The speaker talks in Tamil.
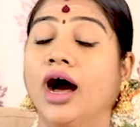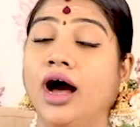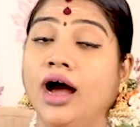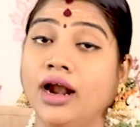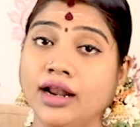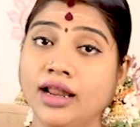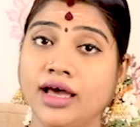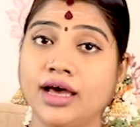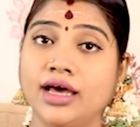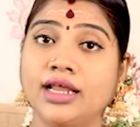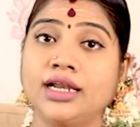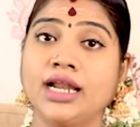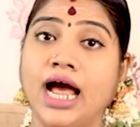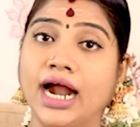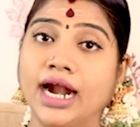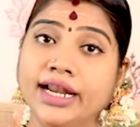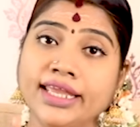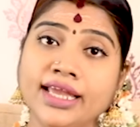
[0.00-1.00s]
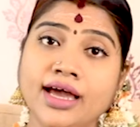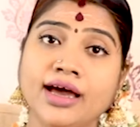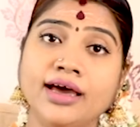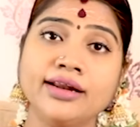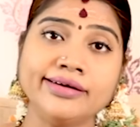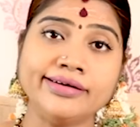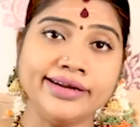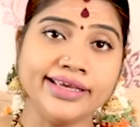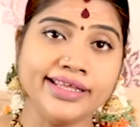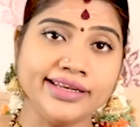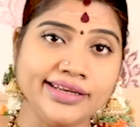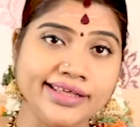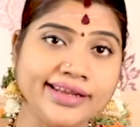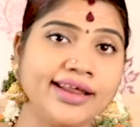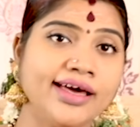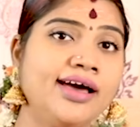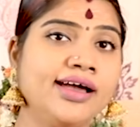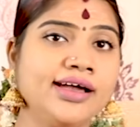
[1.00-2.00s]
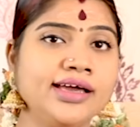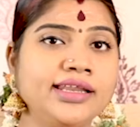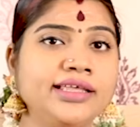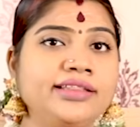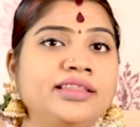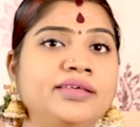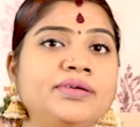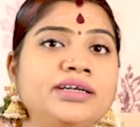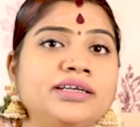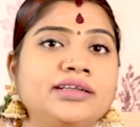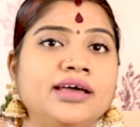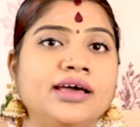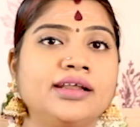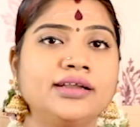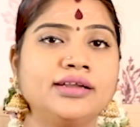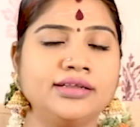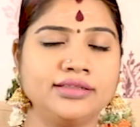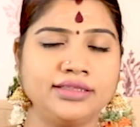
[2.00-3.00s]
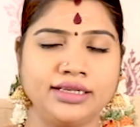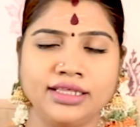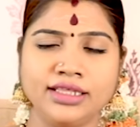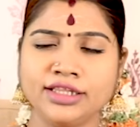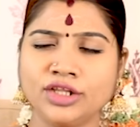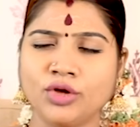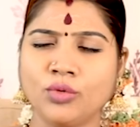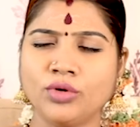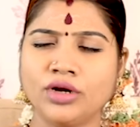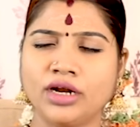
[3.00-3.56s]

ஆனால் அடியார்களை நிராகரித்து விட்டார் என்று தெரிந்த